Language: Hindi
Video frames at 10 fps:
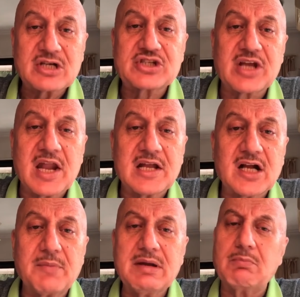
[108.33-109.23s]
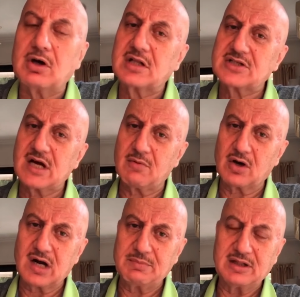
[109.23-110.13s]
पक्ष कहने का भी बहुत अच्छा
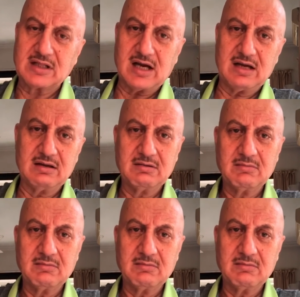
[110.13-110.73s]
मौका मिलता है